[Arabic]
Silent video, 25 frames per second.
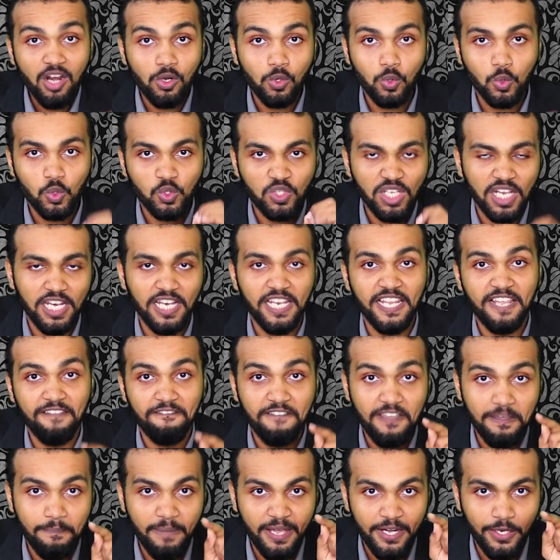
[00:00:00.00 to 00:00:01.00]
أن نصلي
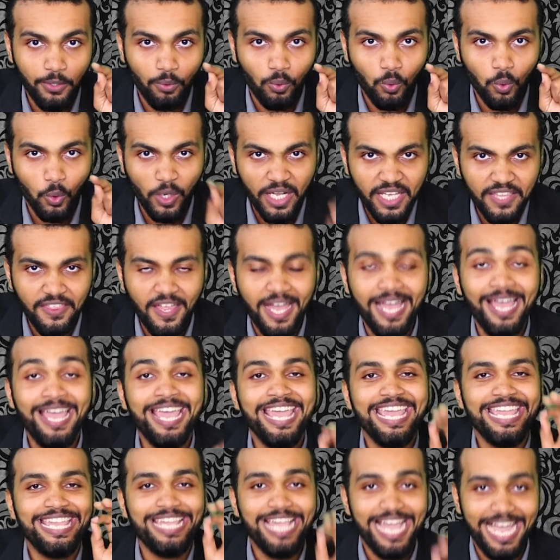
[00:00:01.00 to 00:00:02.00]
في بني قريظة
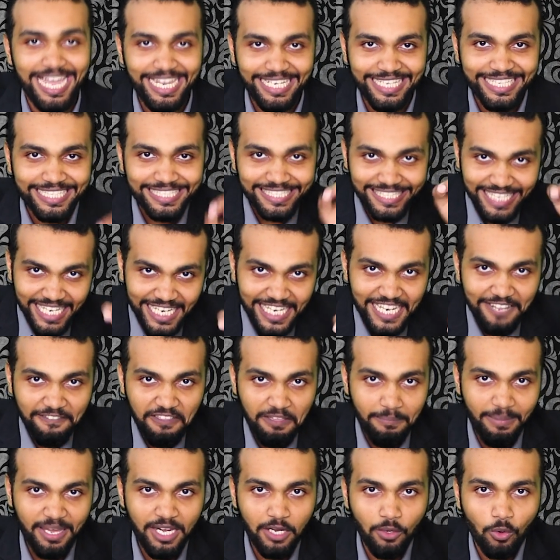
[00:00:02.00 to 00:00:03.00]
يعني نصلي
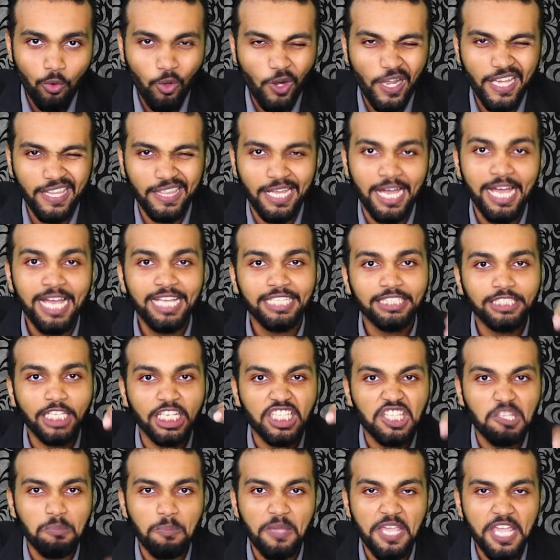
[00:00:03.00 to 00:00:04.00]
في بني قريظة
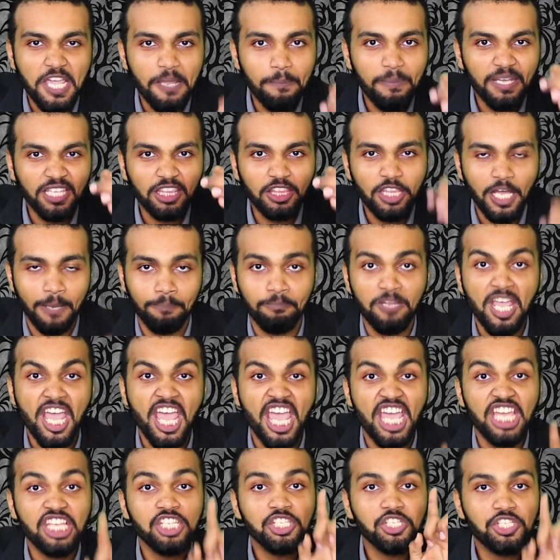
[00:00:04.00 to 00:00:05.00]
تطبيق بالضبط
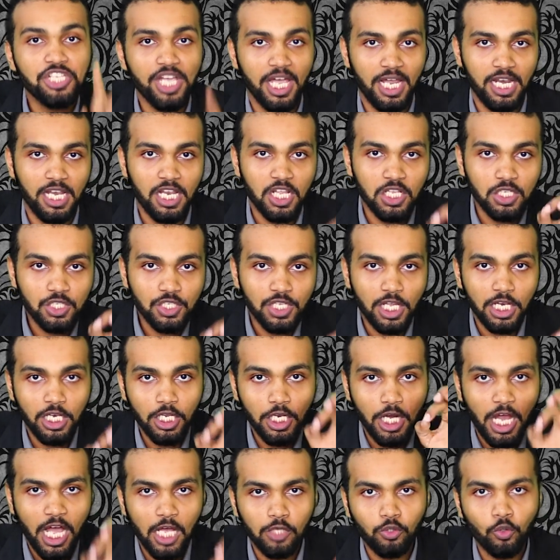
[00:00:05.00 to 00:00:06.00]
إن شاء الله
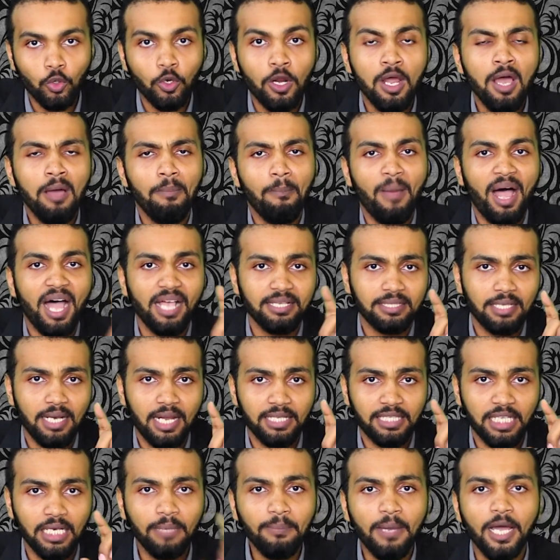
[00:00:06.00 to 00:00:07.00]
نصلي العصر مع
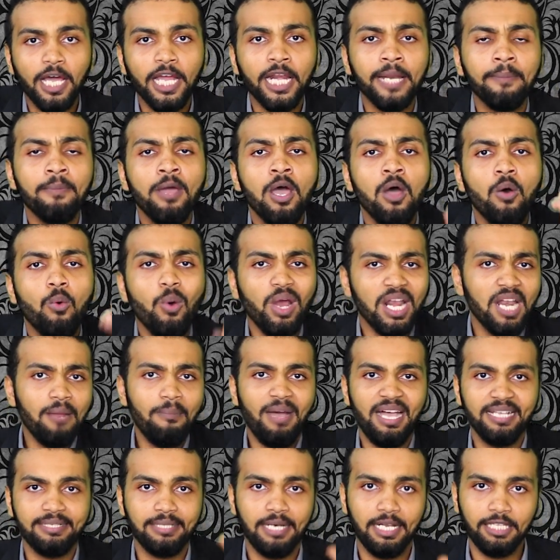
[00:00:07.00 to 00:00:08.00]
صلاة المغرب ولا
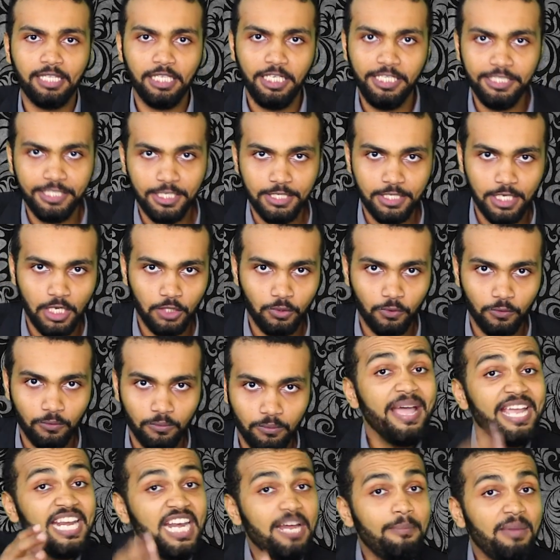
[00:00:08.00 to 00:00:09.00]
مع صلاة العشاء ذاته
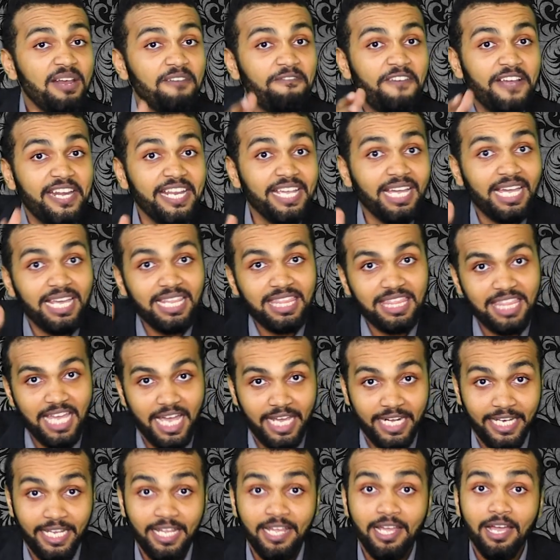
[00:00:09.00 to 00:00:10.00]
بينما الفريق
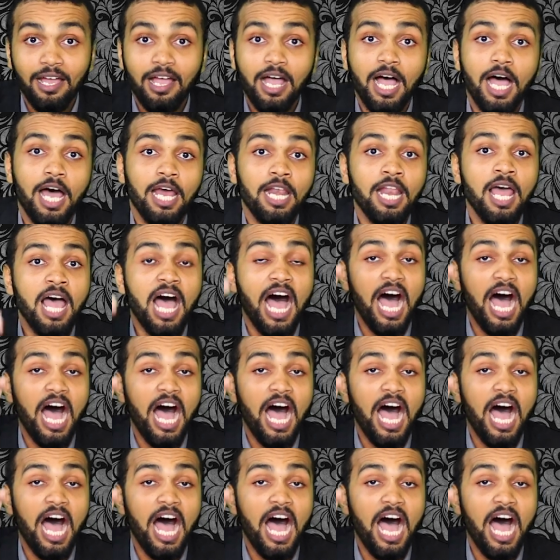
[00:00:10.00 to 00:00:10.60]
الثاني قال